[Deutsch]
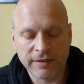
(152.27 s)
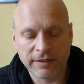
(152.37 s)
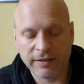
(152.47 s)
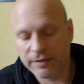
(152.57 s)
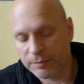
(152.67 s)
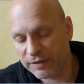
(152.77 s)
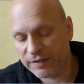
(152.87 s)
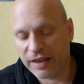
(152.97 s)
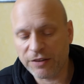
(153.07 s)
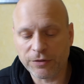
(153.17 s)
die
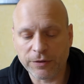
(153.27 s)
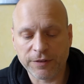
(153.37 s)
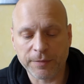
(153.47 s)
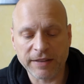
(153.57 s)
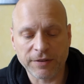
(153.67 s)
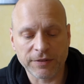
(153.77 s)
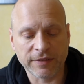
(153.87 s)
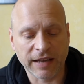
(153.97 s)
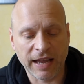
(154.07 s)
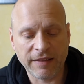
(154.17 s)
Bezeichnung
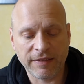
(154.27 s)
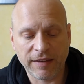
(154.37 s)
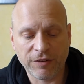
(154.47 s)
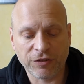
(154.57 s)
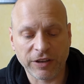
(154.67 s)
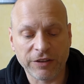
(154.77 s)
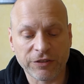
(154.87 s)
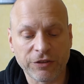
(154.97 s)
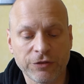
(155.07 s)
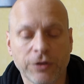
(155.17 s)

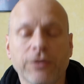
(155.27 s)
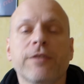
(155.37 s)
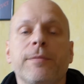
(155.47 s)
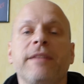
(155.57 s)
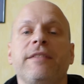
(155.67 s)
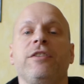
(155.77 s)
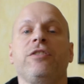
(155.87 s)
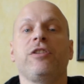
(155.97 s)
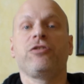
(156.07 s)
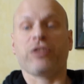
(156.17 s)

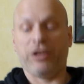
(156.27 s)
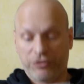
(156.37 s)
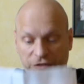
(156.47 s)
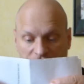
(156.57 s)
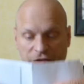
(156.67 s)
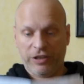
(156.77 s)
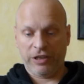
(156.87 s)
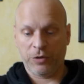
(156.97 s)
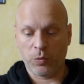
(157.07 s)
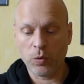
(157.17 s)

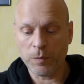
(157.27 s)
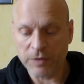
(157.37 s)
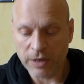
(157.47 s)
2013-29-EU